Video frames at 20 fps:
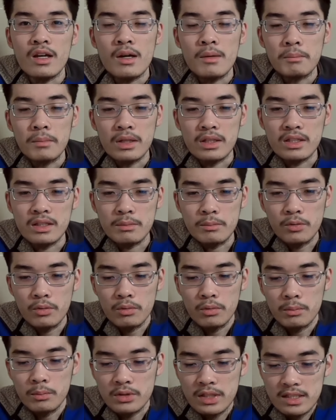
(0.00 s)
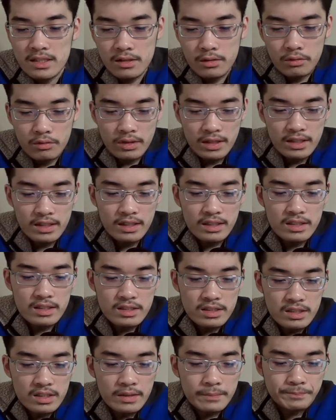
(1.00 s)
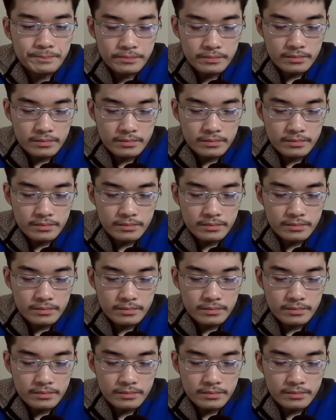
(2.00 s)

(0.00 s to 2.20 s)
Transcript: まあ疑問を持たざるを得ないですし、